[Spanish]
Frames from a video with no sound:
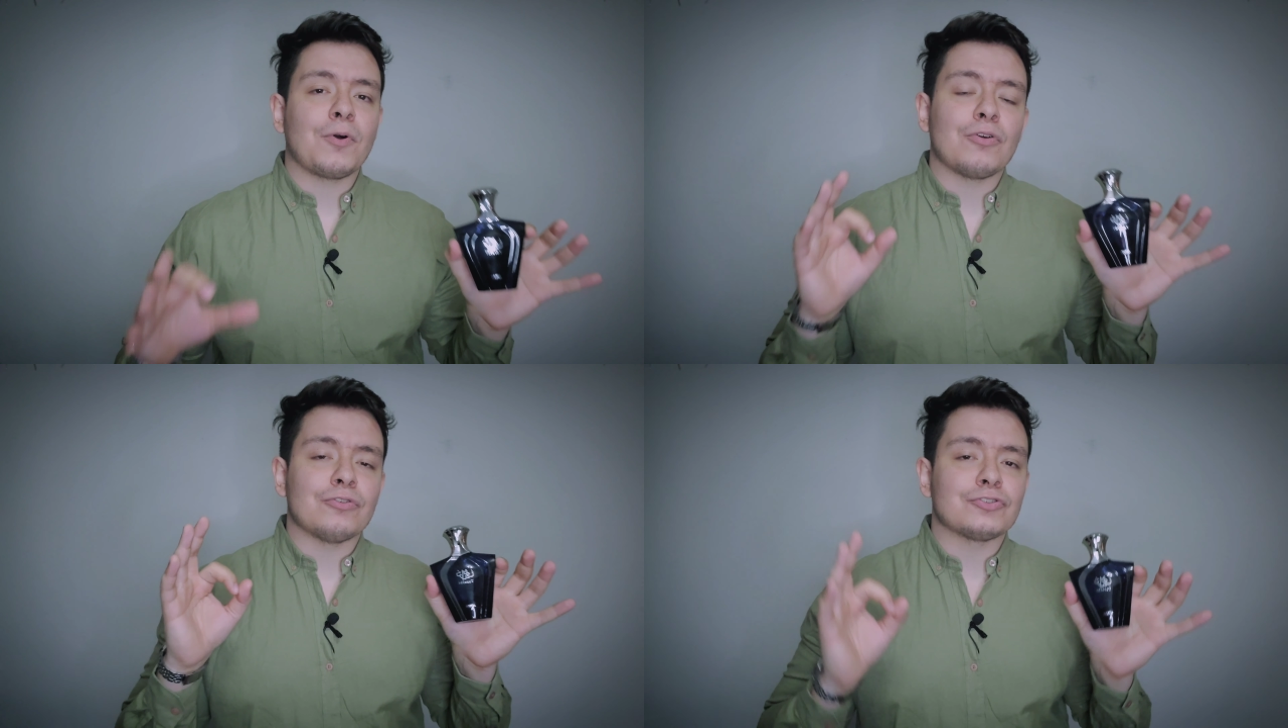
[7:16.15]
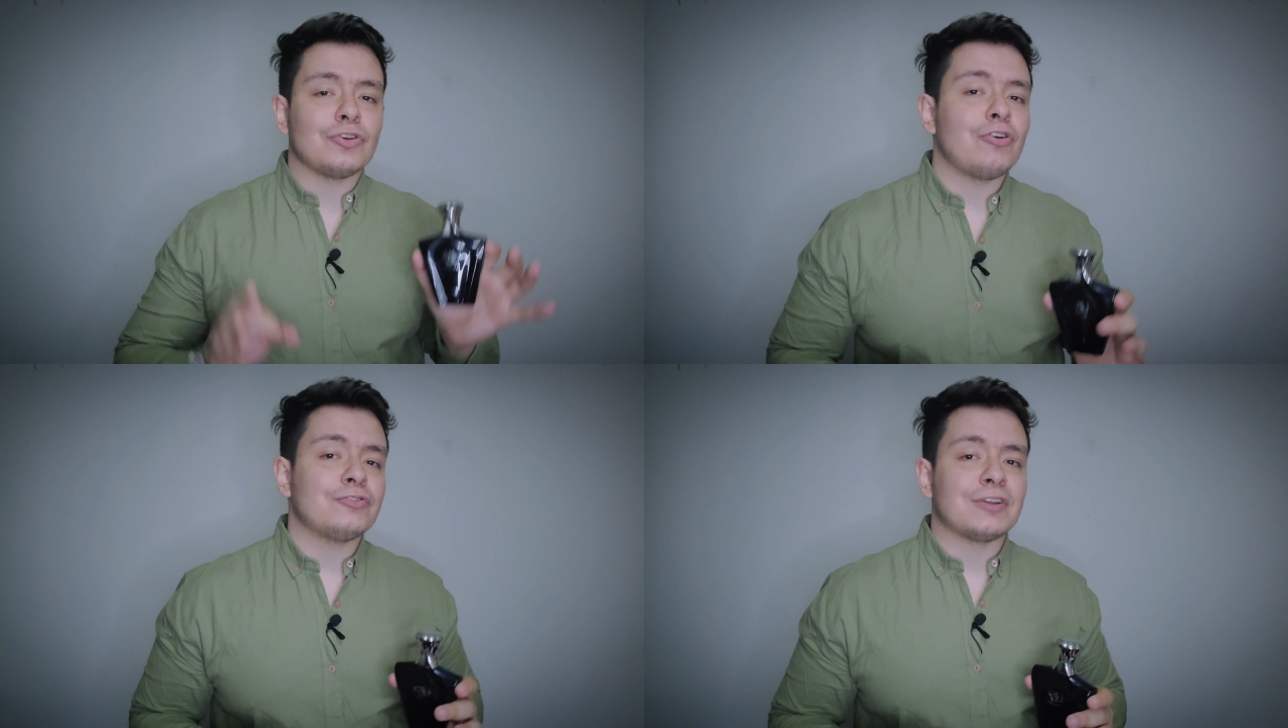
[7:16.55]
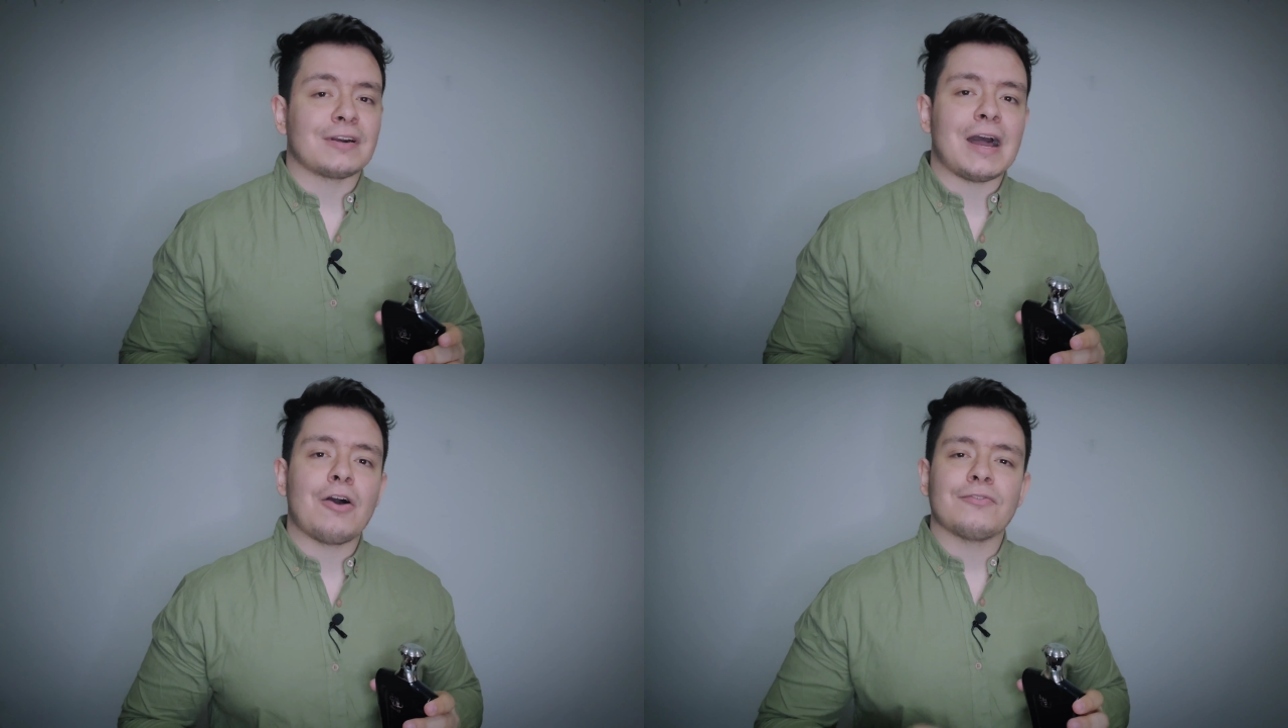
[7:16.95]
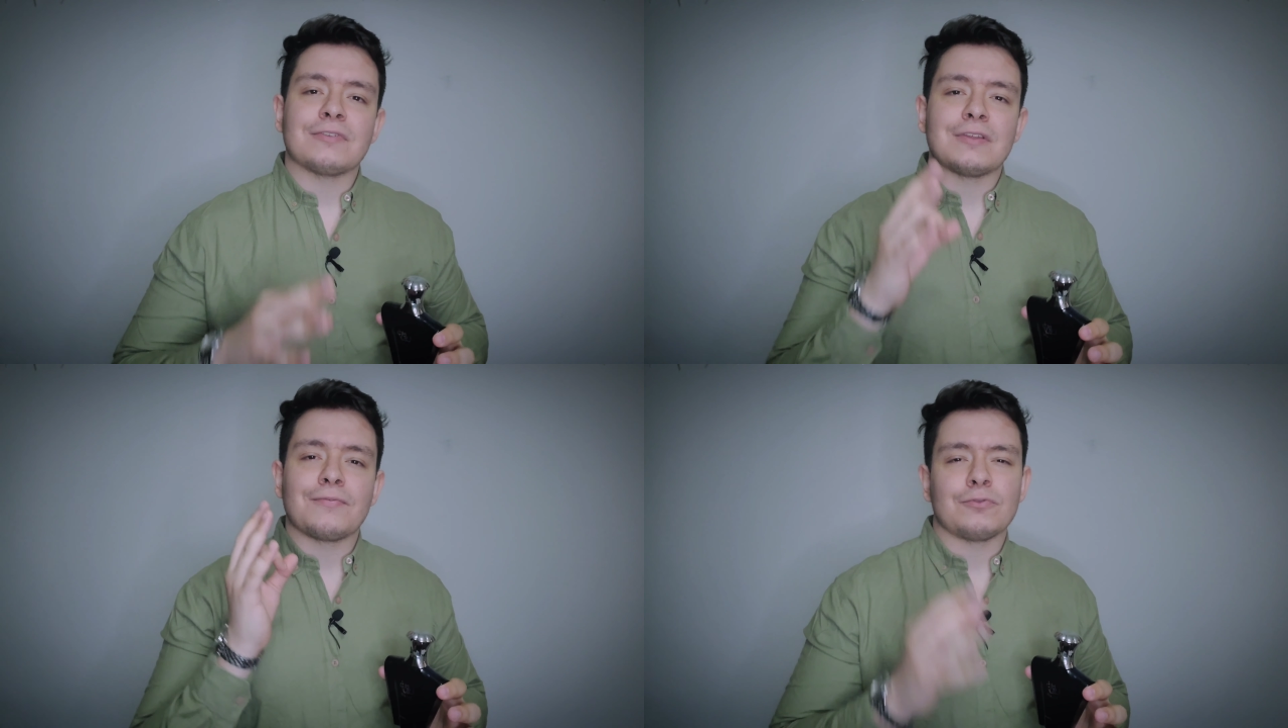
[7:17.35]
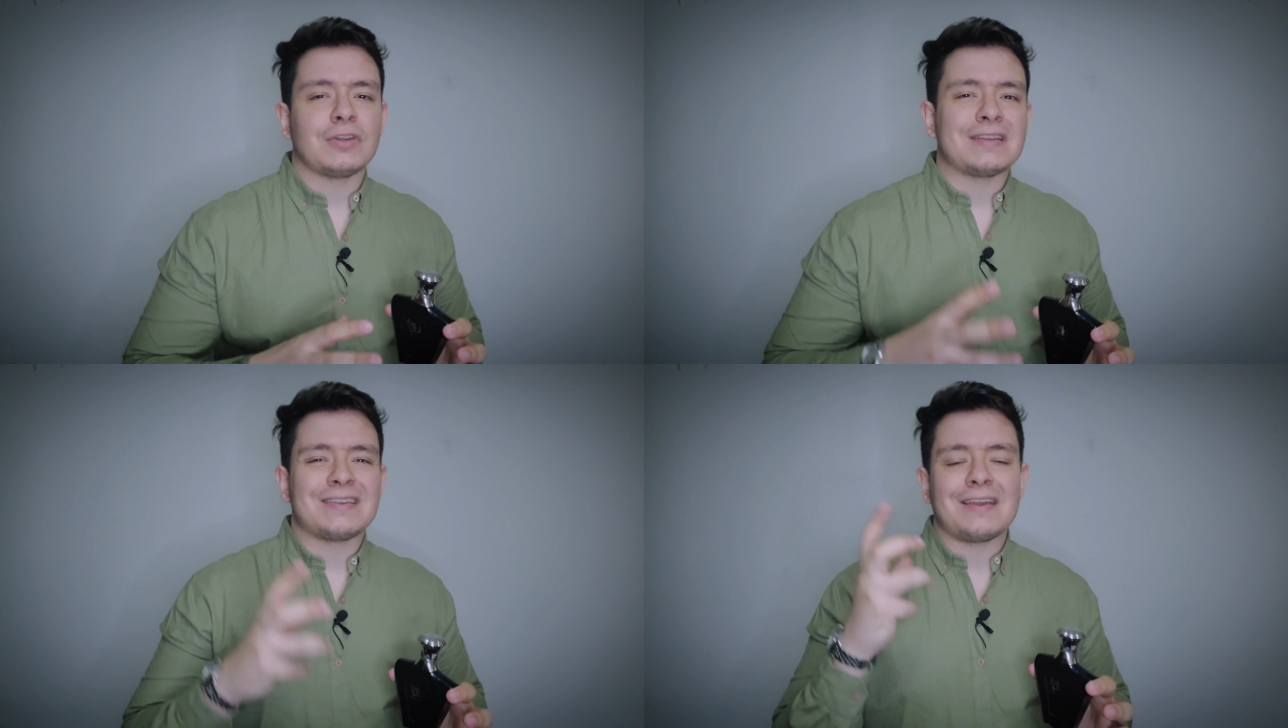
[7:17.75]
con los ojos cerrados si
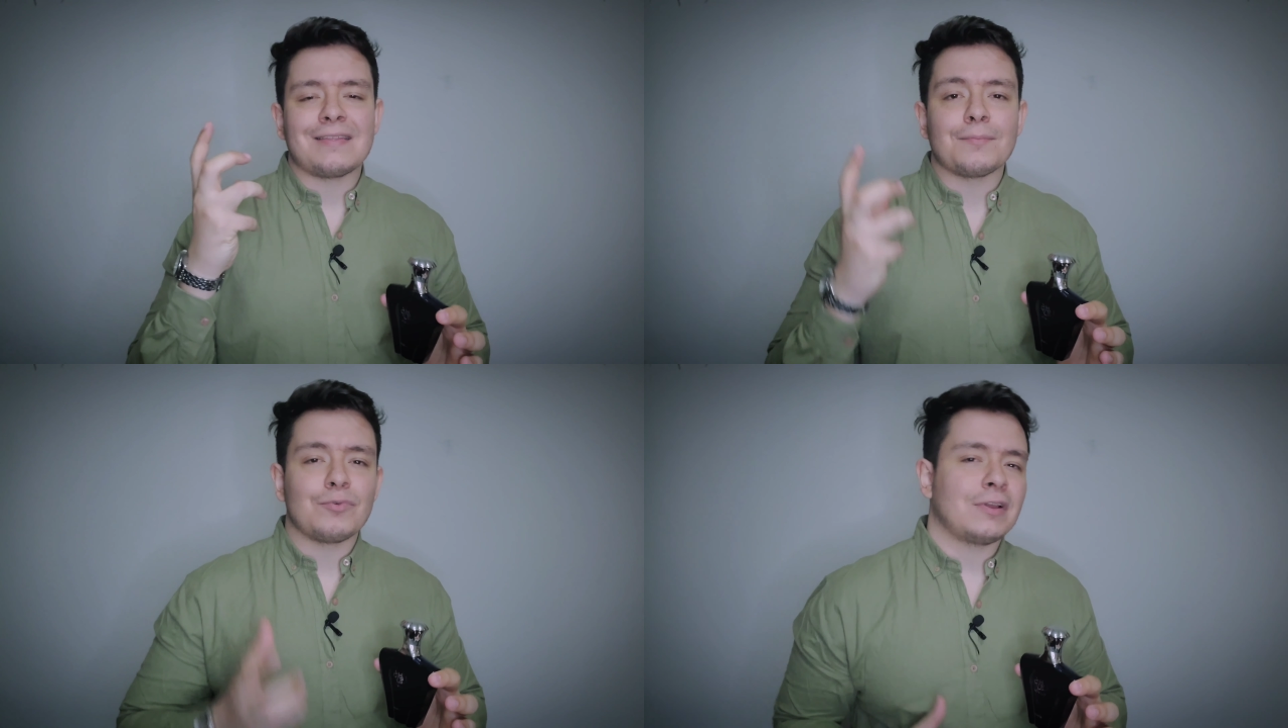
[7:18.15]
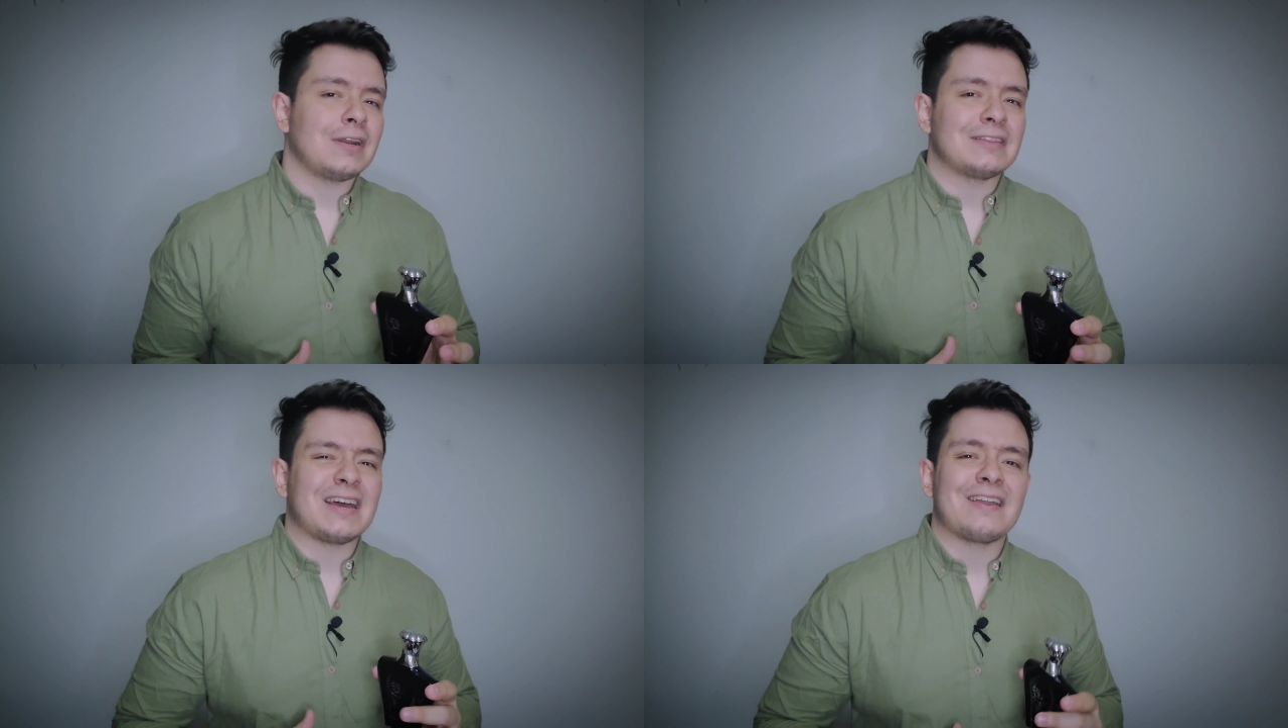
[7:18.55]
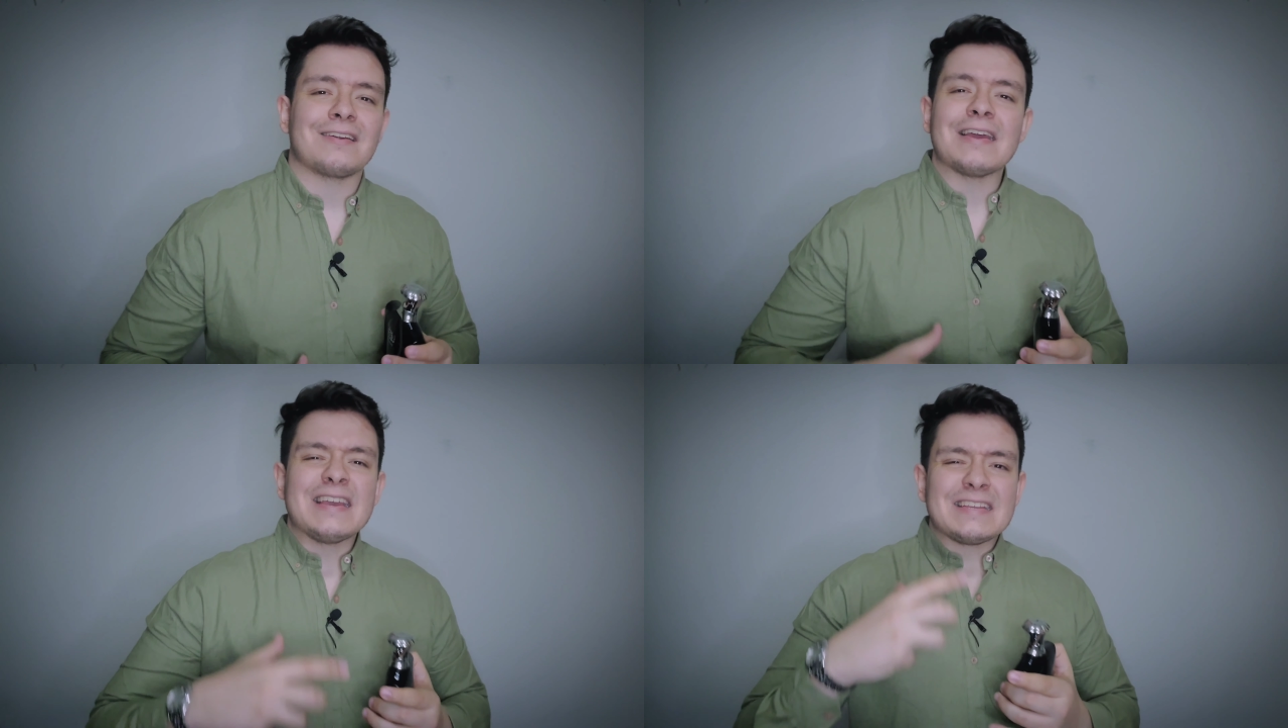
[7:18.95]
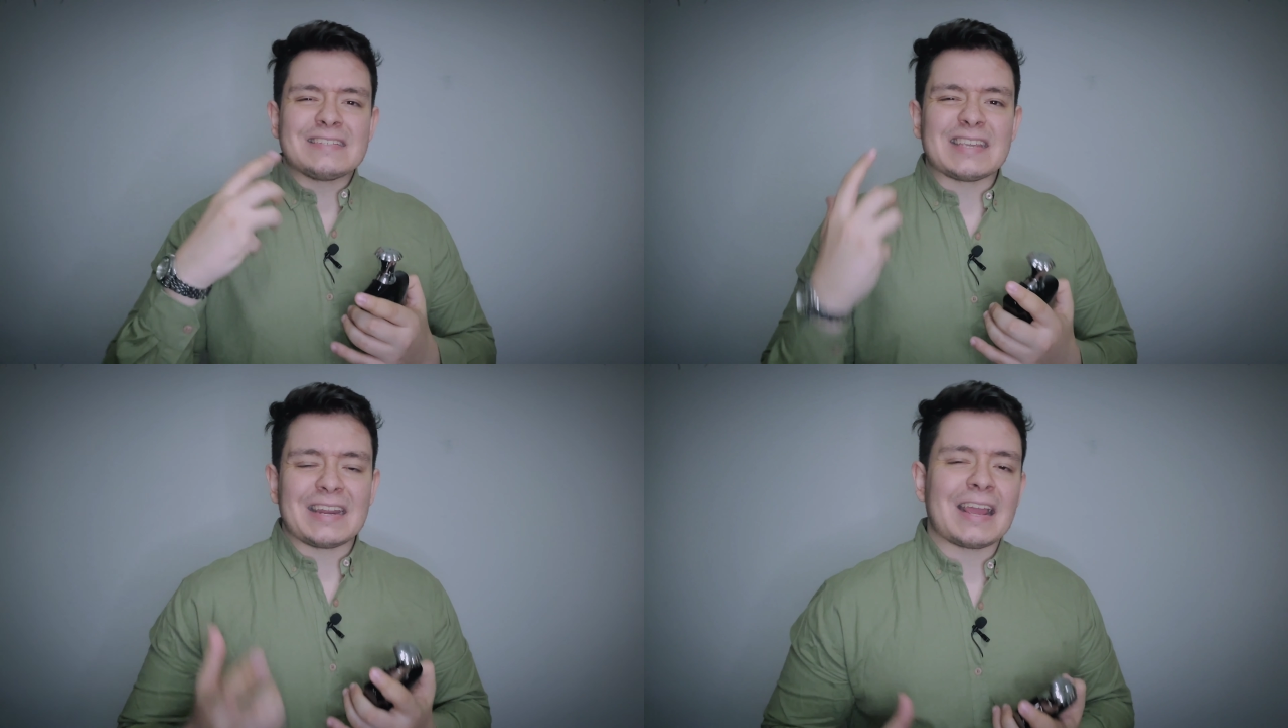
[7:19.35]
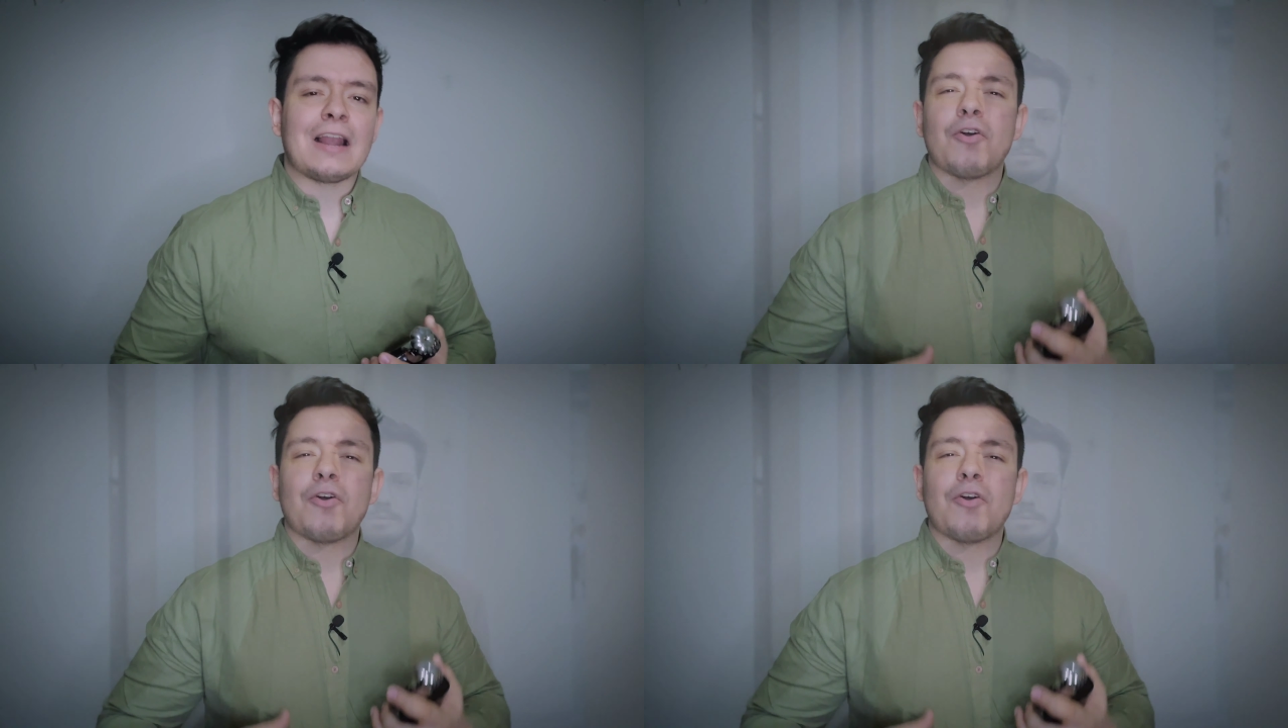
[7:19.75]
disfrutan esa en el Tiger, si quieren